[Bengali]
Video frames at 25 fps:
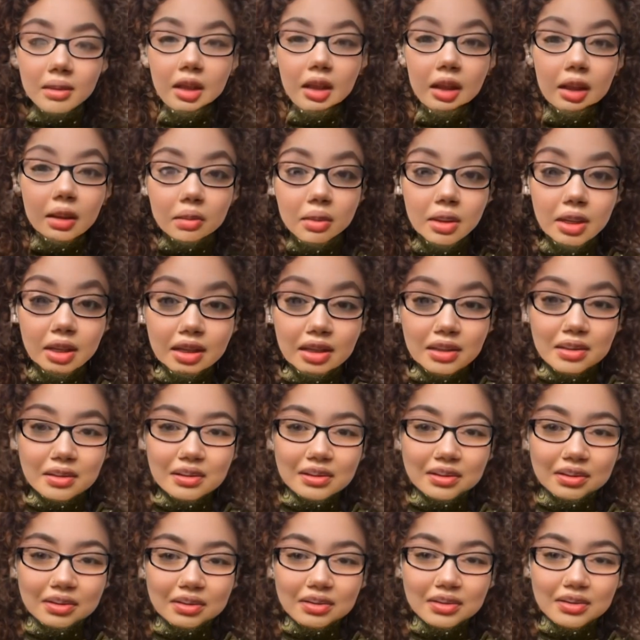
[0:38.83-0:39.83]
আমি
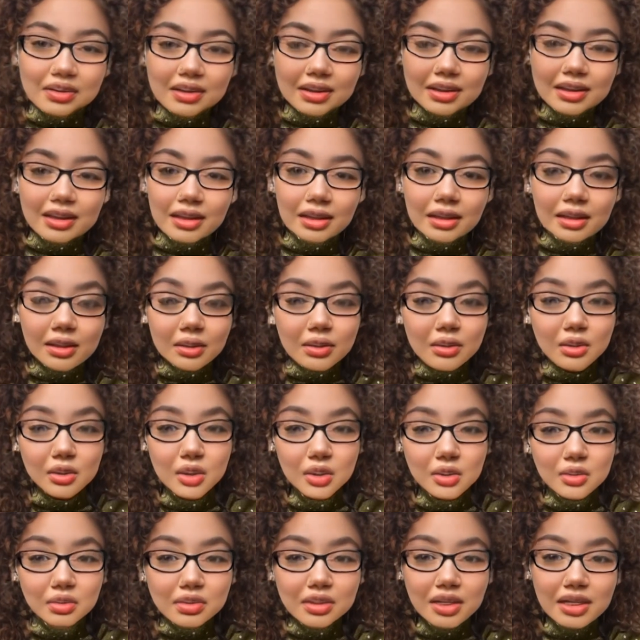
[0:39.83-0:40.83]
কিন্তু
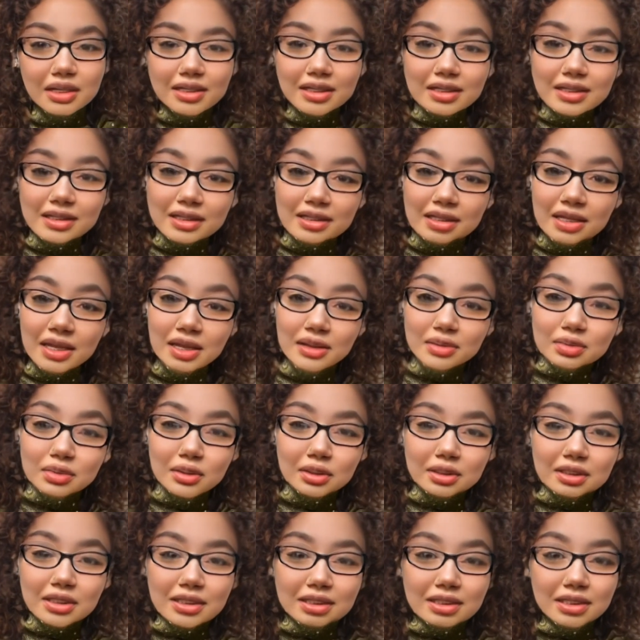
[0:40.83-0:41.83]
ঘুমটাটা দিয়েই
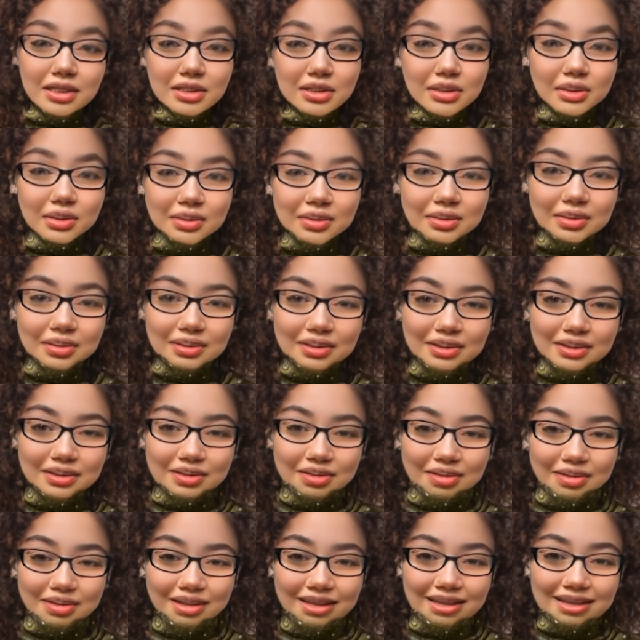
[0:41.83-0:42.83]
বসেছি সুন্দর
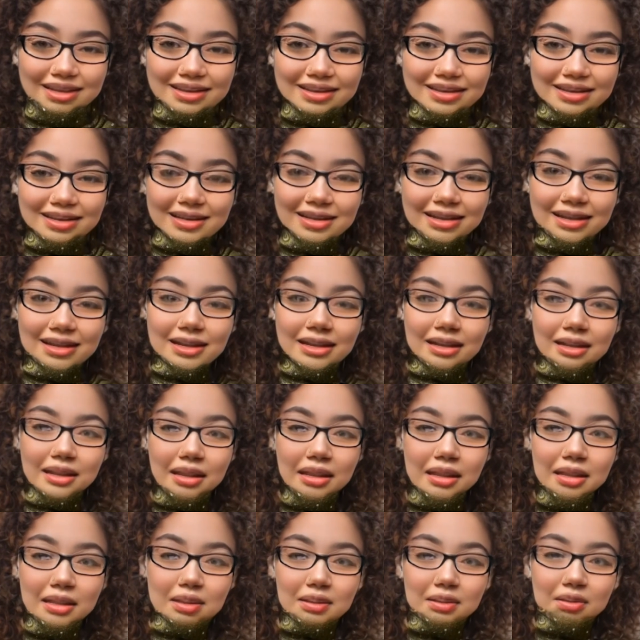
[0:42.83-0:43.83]
করে
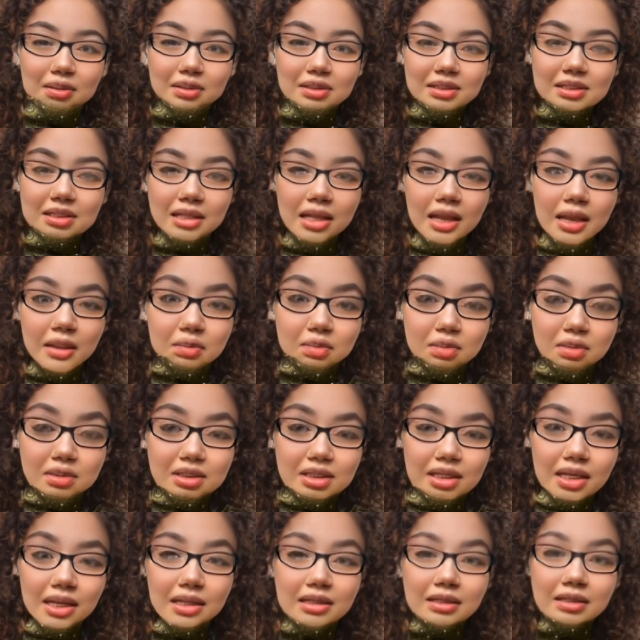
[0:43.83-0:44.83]
কিন্তু
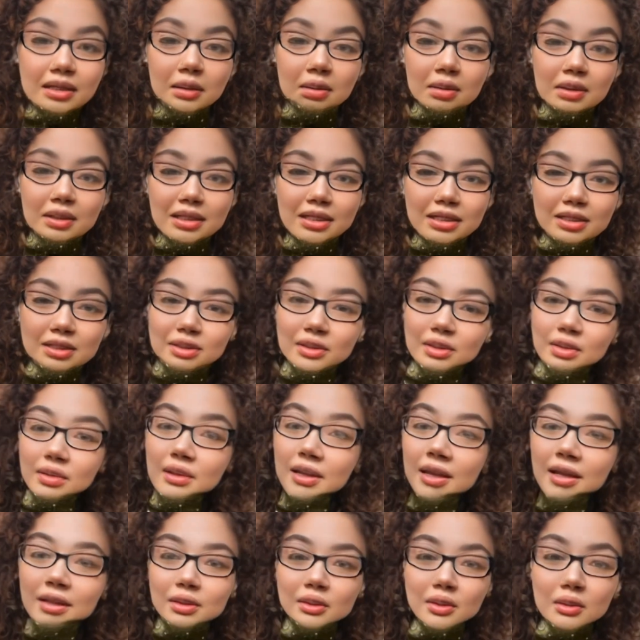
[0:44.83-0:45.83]
স্ন্যাপচ্যাট আমাদের জন্য
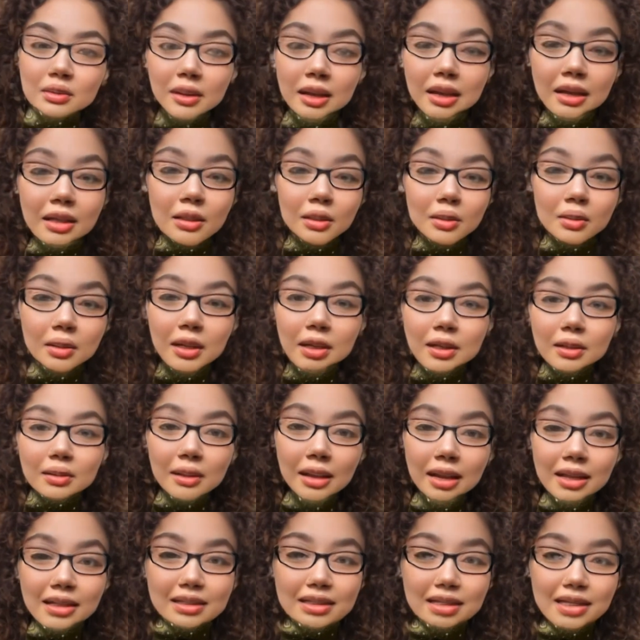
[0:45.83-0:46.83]
এত ভালো ভালো
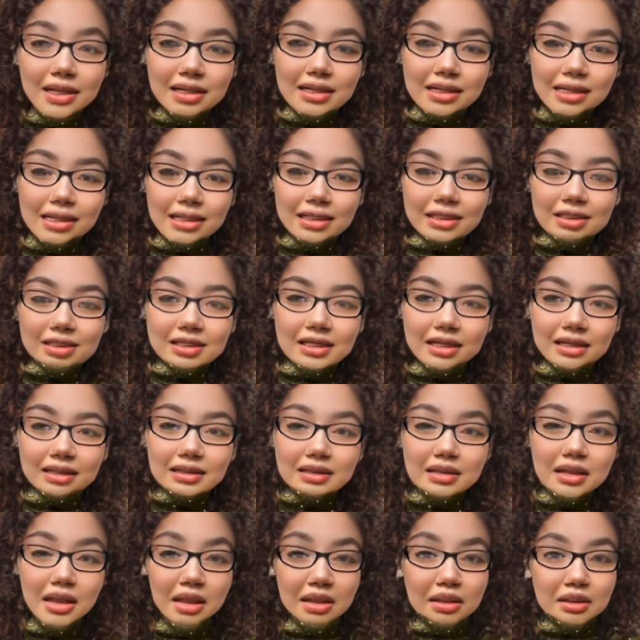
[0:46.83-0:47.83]
আইডিয়া রেখেছেন
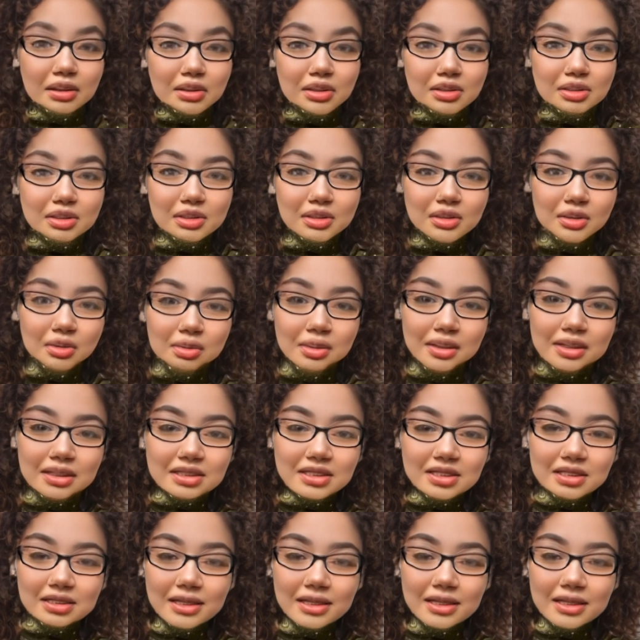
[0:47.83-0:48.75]
থ্যাংক ইউ সো মাচ